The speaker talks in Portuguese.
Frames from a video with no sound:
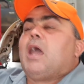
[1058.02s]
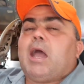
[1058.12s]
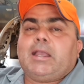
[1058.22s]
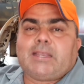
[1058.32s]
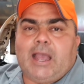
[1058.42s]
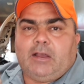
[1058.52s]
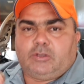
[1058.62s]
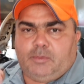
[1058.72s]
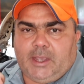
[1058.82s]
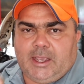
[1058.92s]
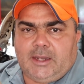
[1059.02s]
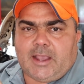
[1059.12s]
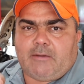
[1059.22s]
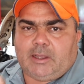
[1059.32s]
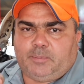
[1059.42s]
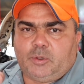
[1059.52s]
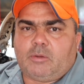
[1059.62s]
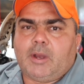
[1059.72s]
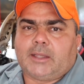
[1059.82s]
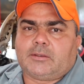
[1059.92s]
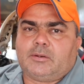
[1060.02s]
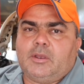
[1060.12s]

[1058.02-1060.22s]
Águia Automecânica 4x4.